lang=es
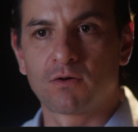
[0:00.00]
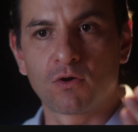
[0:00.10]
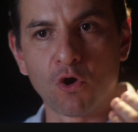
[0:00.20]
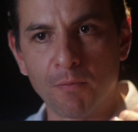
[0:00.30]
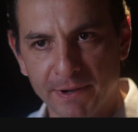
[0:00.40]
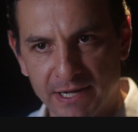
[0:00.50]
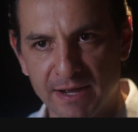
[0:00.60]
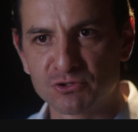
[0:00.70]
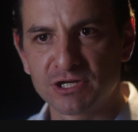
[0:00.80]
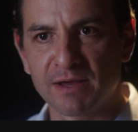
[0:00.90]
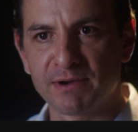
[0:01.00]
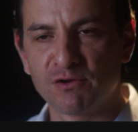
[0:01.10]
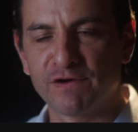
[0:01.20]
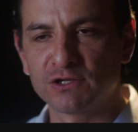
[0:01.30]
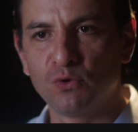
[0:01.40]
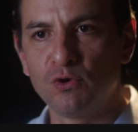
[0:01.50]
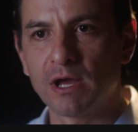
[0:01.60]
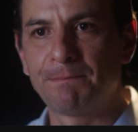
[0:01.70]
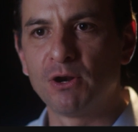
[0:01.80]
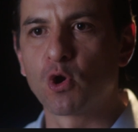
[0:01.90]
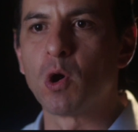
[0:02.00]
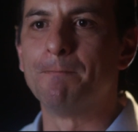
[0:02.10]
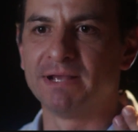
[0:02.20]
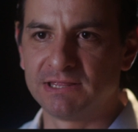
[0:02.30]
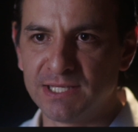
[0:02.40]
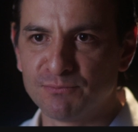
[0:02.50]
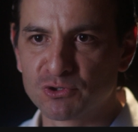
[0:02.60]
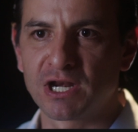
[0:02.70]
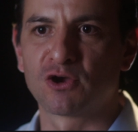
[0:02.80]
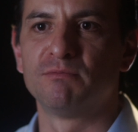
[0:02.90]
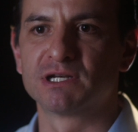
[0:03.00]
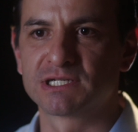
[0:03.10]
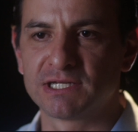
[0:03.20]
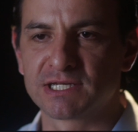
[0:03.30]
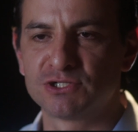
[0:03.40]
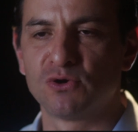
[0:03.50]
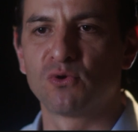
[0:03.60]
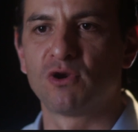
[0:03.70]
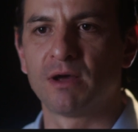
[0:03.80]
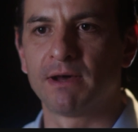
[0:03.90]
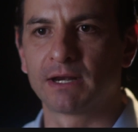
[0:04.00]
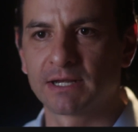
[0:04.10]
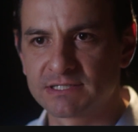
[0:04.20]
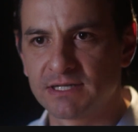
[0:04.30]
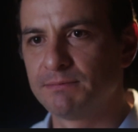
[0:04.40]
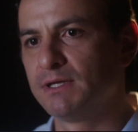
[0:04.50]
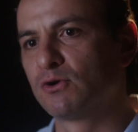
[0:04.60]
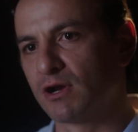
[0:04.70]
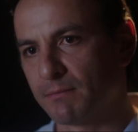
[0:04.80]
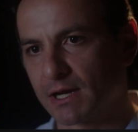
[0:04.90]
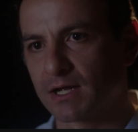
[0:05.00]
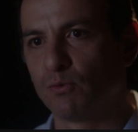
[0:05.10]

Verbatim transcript: Cooperamos en la manufactura, pero competimos en la comercialización con la marca ASEB y con la marca